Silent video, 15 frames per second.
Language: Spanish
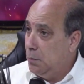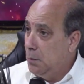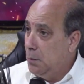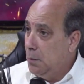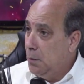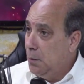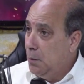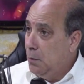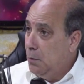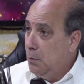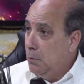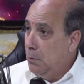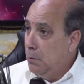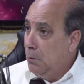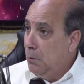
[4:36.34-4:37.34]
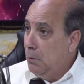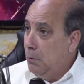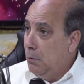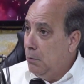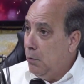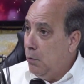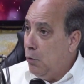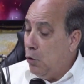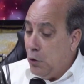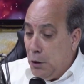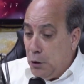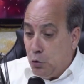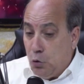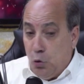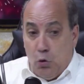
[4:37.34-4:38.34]
Ay, María. O del Club
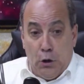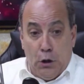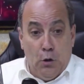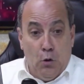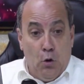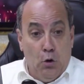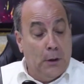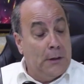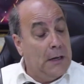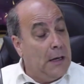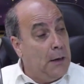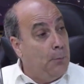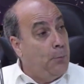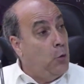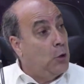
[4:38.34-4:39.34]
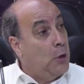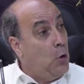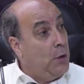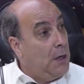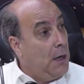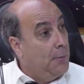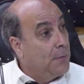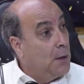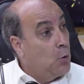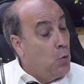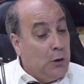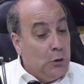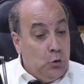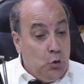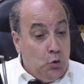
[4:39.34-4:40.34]
de León. porque oiga,
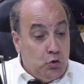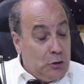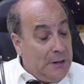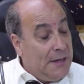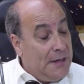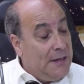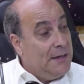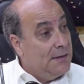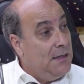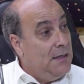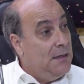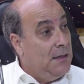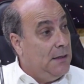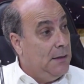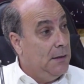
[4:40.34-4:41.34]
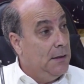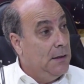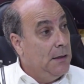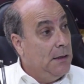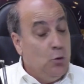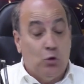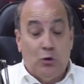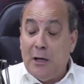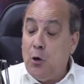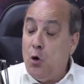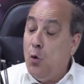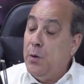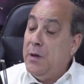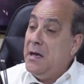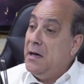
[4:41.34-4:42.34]
cuando usted decide y usted
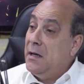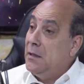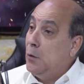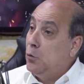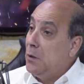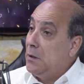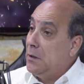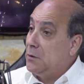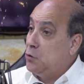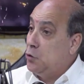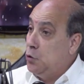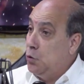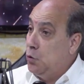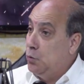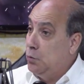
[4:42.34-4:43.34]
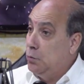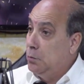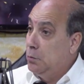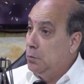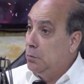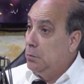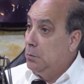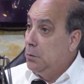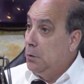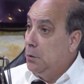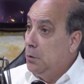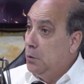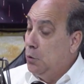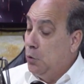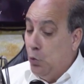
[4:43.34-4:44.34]
gobierna una nación,
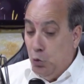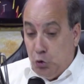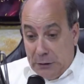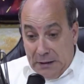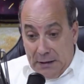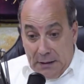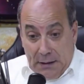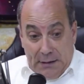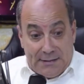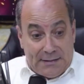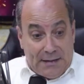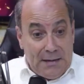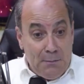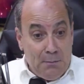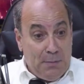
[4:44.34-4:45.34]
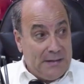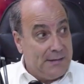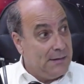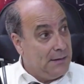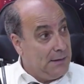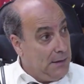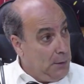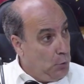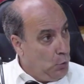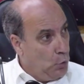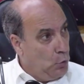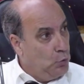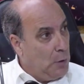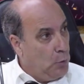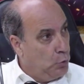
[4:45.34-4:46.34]
Usted está investido
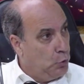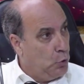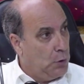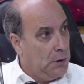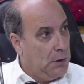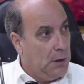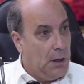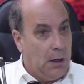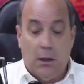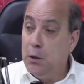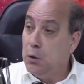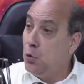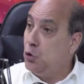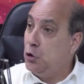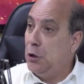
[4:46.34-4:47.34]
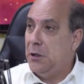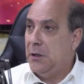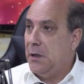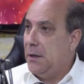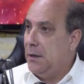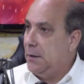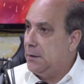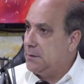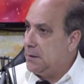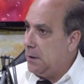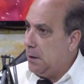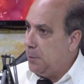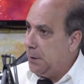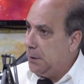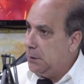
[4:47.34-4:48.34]
de una autoridad que usted tiene que ejercer
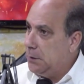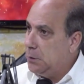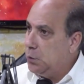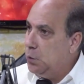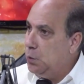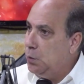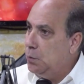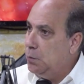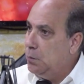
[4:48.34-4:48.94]
la plenitud.